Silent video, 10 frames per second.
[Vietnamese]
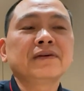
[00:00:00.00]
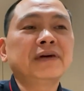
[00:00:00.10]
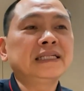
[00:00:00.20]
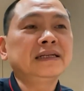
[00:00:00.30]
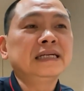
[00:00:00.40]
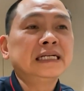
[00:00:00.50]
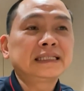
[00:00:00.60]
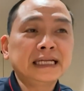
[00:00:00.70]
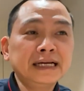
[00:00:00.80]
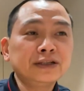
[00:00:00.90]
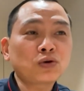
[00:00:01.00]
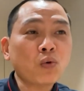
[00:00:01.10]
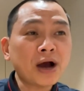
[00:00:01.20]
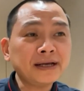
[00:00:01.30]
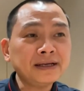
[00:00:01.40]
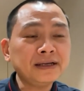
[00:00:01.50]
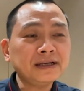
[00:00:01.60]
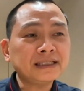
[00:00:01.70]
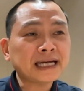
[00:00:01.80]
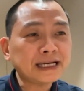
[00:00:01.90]
Vậy thì tiền
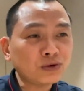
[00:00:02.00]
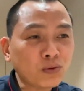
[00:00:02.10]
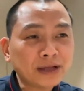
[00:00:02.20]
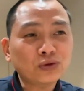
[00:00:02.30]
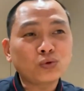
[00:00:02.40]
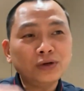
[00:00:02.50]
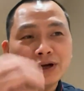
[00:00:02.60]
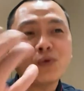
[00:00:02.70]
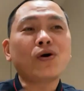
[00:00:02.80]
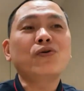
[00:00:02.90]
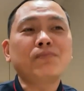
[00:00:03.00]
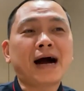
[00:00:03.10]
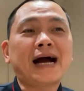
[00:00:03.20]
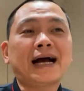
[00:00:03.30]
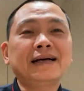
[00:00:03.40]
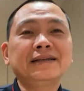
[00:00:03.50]
quay chạy qua túi của ông bà,